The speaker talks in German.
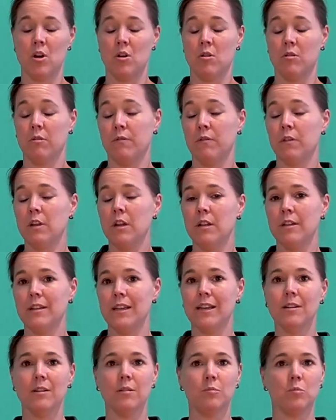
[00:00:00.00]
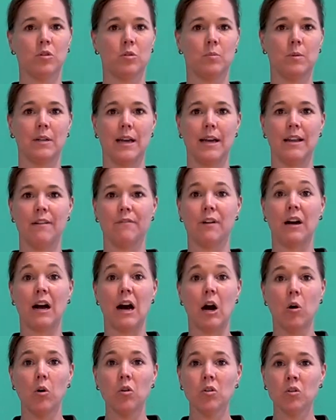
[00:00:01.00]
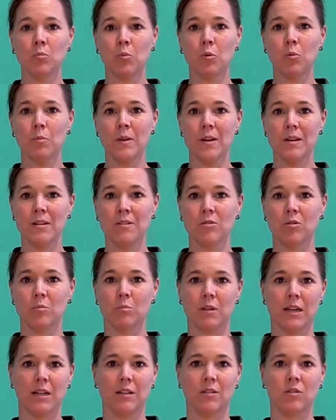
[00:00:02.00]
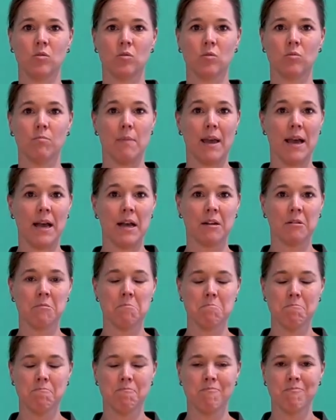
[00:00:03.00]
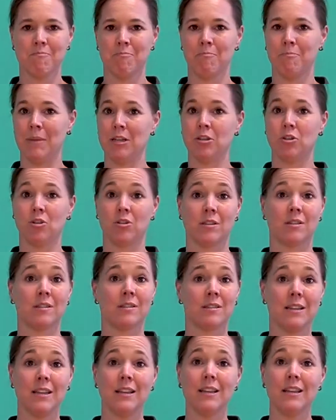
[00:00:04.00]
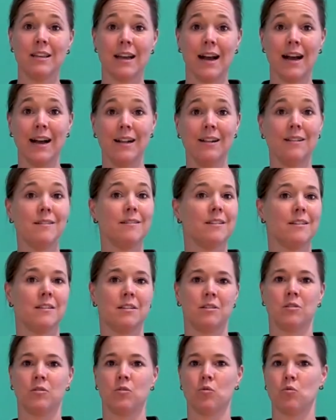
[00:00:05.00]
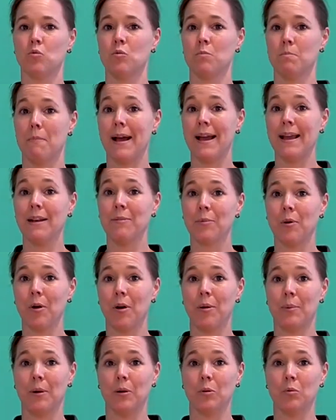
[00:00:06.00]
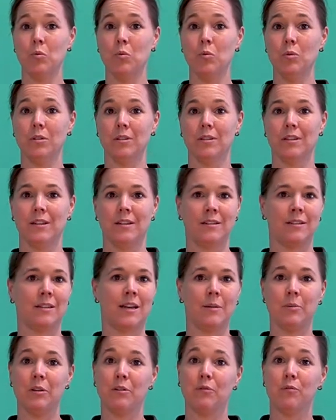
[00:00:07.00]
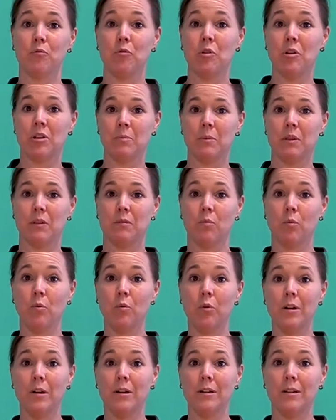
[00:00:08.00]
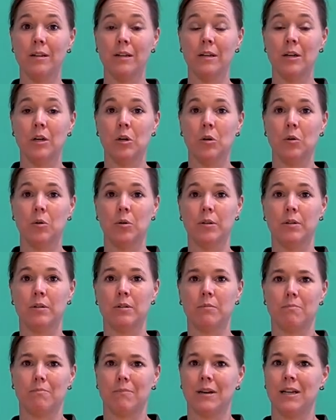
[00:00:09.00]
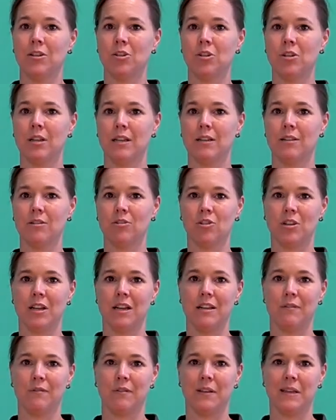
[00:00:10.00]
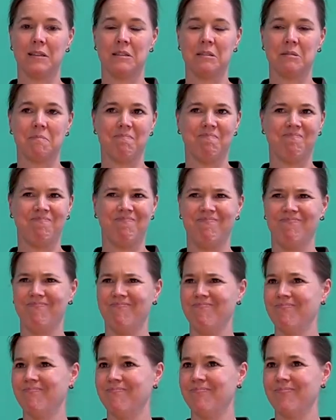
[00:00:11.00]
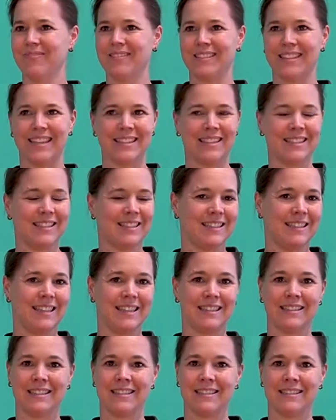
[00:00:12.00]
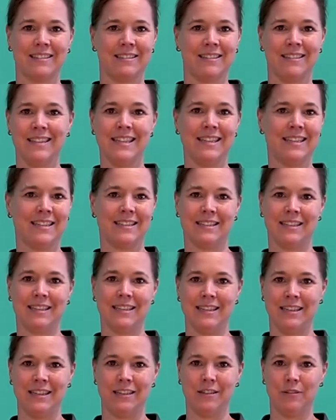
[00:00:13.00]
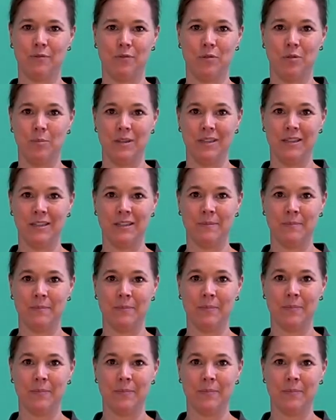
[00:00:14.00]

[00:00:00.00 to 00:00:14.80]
Und viele Dinge muss man einfach ausprobieren, um dann zu merken, Mensch, das ist ideal, das tut meinem Körper gut, damit fühle ich mich wohl. Und manche Dinge stelle ich fest, mm, das ist jetzt nicht das Richtige für mich.